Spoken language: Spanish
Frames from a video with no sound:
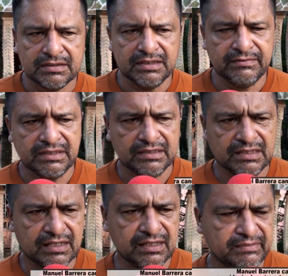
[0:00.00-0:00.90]
Sí, buenas
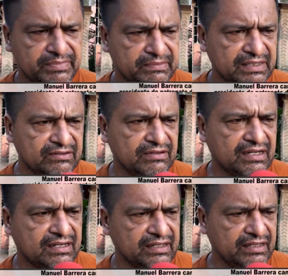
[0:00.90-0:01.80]
tardes. En primer
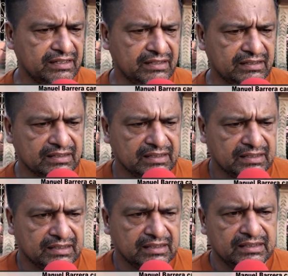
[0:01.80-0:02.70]
lugar, eh,
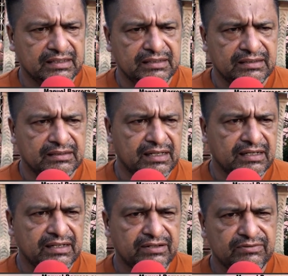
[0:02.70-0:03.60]

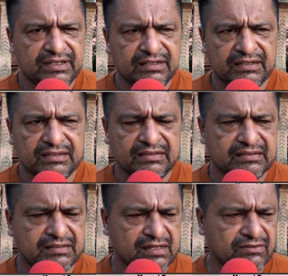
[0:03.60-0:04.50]
darle una
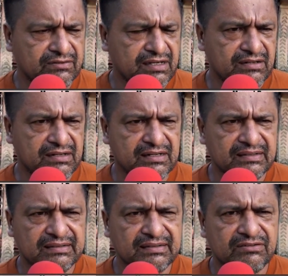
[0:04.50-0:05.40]
saludo a la
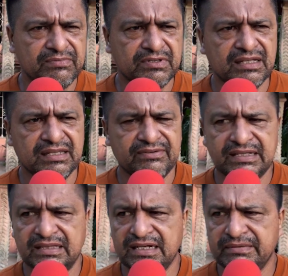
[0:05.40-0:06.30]
comunidad de
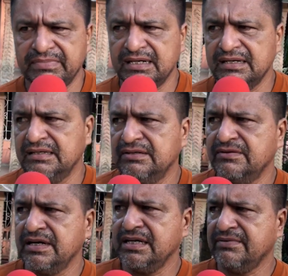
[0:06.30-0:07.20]
Bandera.
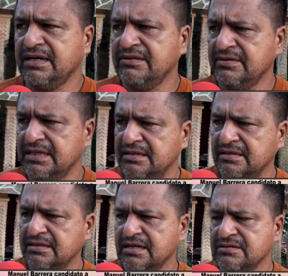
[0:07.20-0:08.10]
nos ha llevado
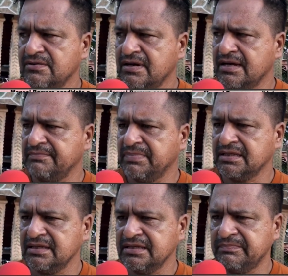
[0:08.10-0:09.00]
el caso a
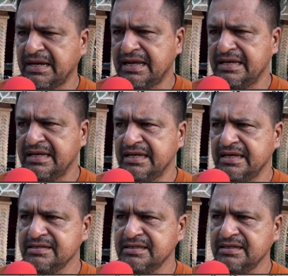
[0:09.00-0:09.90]
participar
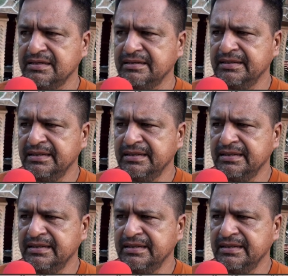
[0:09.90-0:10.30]
en este